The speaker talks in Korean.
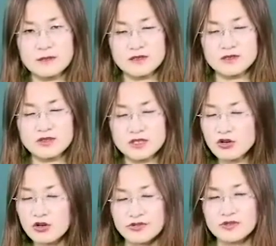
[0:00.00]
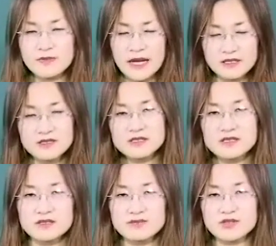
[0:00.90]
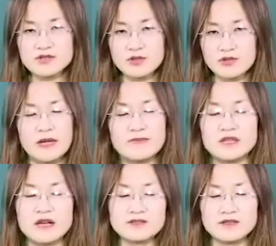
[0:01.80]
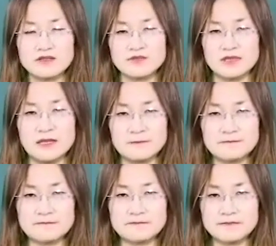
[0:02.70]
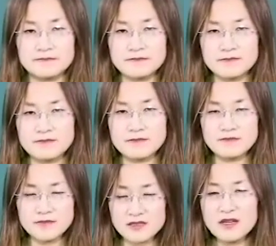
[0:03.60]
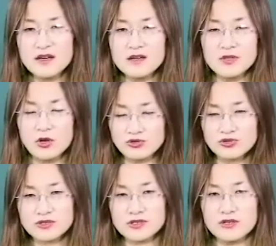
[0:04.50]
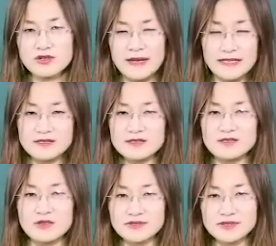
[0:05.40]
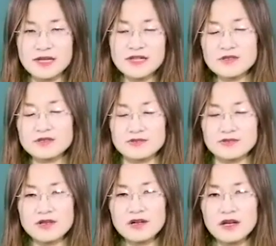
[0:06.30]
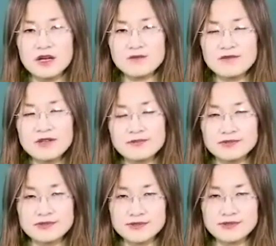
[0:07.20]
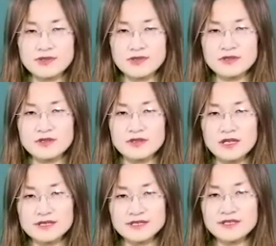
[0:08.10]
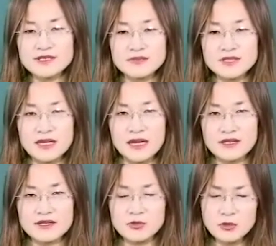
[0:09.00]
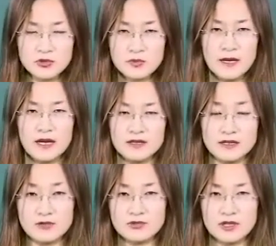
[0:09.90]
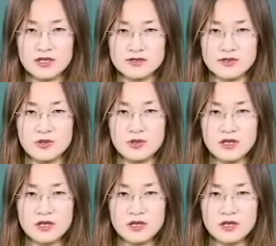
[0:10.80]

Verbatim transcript: 그래서 이런 것들을 많이 치시면서 꼭 암기하셔야 됩니다. 그 다음에 12스케일로 반드시 연습을 하셔야 되고요. 플랫 붙는 순서는 시, 미, 라, 레, 솔, 도, 파라고도 하지요.